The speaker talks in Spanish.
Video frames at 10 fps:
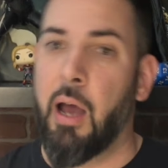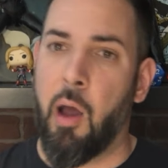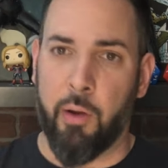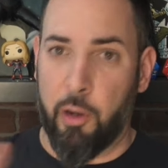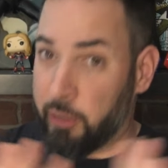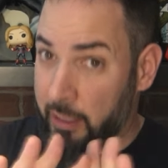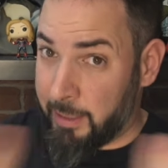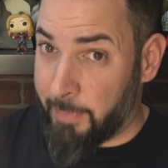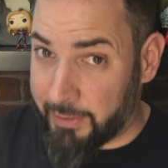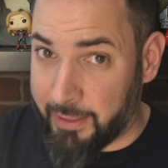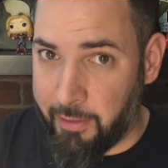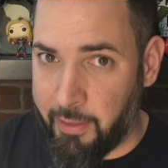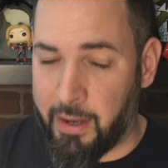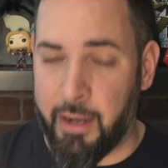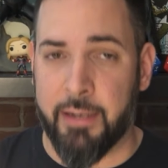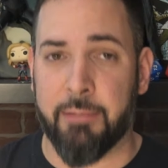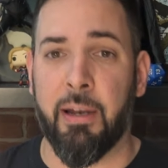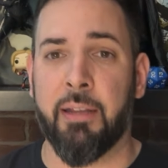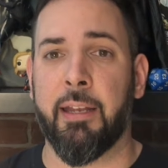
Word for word: Aunque no tiene temática de The Galleries, ¿vale?